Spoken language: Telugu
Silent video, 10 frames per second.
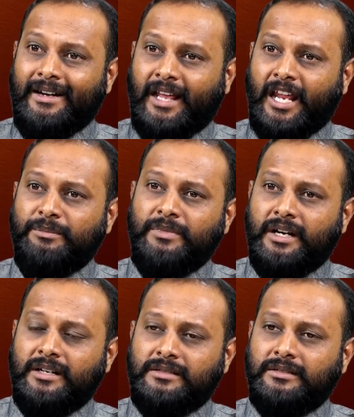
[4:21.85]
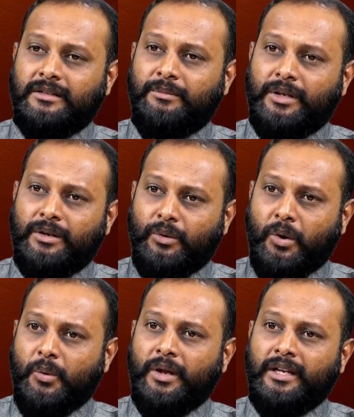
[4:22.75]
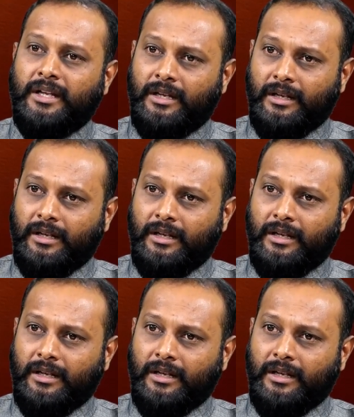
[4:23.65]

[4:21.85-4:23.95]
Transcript: టెన్ మినిట్స్ మీరు ఓవెన్ని